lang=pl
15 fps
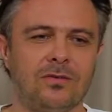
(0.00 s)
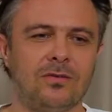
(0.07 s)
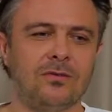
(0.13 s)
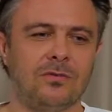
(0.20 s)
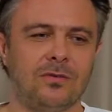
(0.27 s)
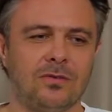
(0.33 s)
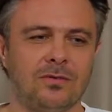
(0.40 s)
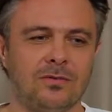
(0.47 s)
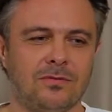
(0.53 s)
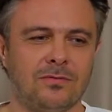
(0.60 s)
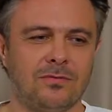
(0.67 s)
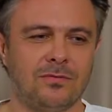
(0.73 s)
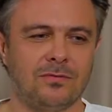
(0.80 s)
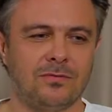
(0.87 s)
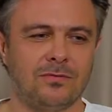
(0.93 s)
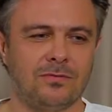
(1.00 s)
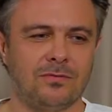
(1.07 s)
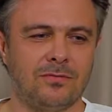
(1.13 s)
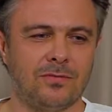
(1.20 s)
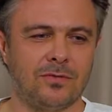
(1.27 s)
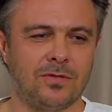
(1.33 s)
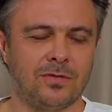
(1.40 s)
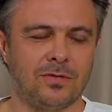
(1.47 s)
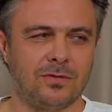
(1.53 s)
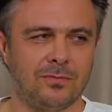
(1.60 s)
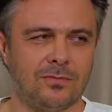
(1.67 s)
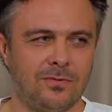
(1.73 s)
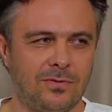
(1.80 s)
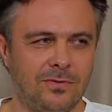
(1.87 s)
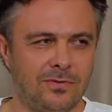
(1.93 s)
to są, to są ludzie, z
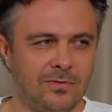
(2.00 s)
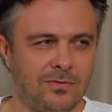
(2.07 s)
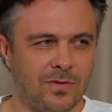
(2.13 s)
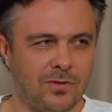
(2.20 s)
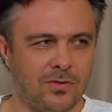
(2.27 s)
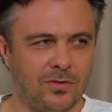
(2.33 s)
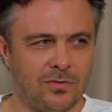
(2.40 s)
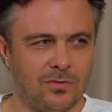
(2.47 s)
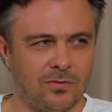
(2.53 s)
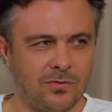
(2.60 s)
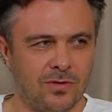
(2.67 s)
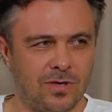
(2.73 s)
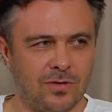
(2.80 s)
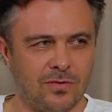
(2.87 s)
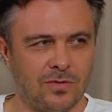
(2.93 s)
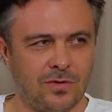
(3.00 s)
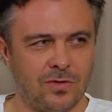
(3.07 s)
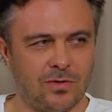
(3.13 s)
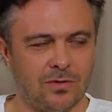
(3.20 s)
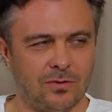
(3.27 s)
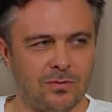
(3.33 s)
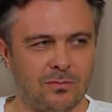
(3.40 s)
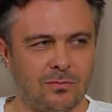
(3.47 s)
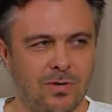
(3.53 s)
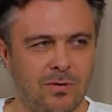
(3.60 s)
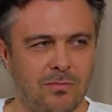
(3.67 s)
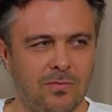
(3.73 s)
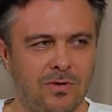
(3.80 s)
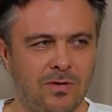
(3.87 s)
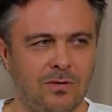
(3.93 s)
którymi świetnie się czuję i świetnie się
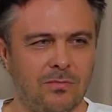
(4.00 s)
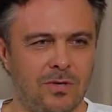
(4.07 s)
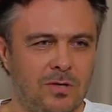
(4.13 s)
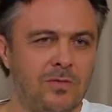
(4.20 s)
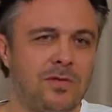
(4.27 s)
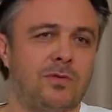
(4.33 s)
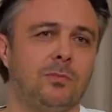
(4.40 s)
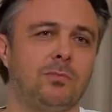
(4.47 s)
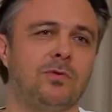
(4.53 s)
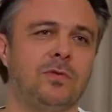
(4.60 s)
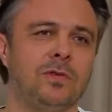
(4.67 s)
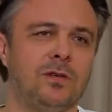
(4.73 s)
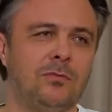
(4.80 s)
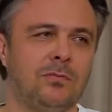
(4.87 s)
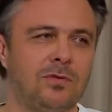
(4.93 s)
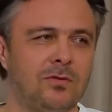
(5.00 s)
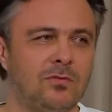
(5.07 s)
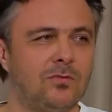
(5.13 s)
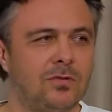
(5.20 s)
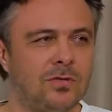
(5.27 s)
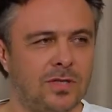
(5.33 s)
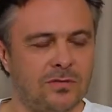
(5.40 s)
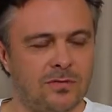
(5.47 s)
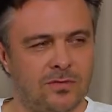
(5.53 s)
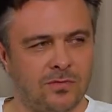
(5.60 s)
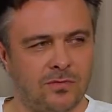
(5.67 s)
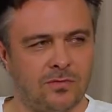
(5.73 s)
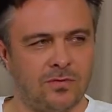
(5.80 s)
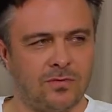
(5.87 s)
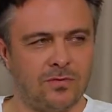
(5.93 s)
rozumiemy i ja im zawsze poświęcałem bardzo dużo czasu,
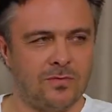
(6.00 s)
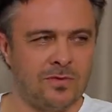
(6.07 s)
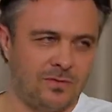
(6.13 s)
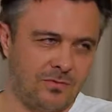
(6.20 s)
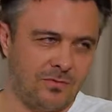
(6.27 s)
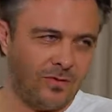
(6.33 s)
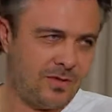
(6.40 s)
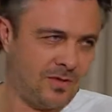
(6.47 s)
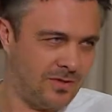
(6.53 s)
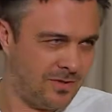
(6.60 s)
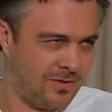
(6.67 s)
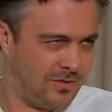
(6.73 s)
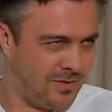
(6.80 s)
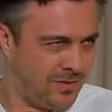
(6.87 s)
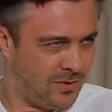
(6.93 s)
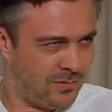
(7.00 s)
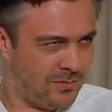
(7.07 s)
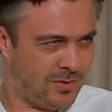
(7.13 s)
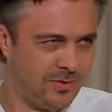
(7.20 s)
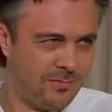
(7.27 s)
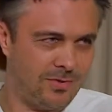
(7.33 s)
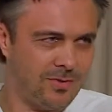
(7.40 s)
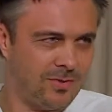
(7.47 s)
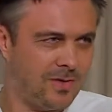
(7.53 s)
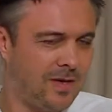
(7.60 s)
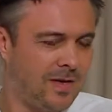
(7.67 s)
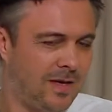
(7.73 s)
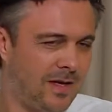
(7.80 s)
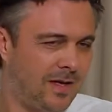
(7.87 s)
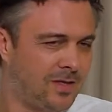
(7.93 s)
zawsze wychodziłem z założenia, że z dziećmi trzeba być,
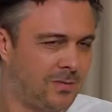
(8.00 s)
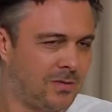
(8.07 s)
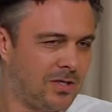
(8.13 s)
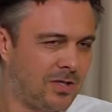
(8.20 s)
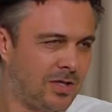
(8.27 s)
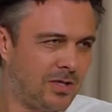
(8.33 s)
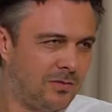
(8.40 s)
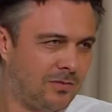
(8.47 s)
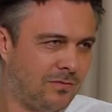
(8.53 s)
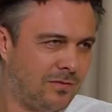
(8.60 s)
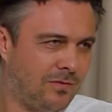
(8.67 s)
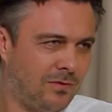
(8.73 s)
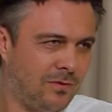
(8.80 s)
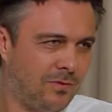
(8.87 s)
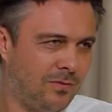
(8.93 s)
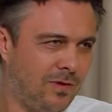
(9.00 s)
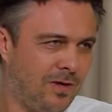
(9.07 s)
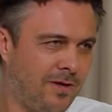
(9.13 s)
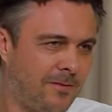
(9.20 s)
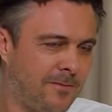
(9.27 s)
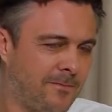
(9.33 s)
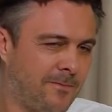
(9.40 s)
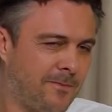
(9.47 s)
spędzać każdą wolną chwilę